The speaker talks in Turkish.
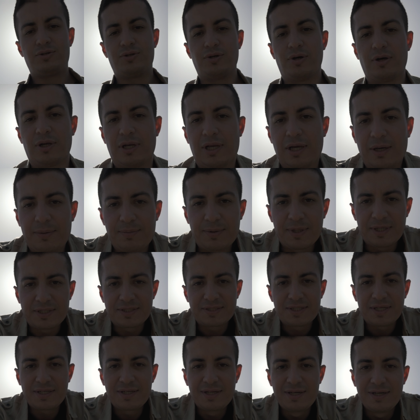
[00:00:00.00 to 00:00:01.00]
şöyle
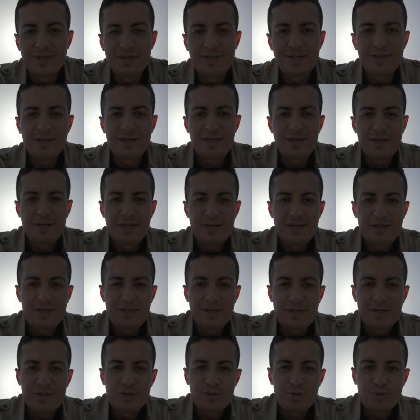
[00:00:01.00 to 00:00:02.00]
yaparsak
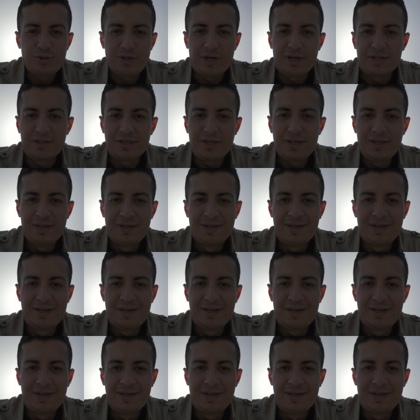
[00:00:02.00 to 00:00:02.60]
şu anda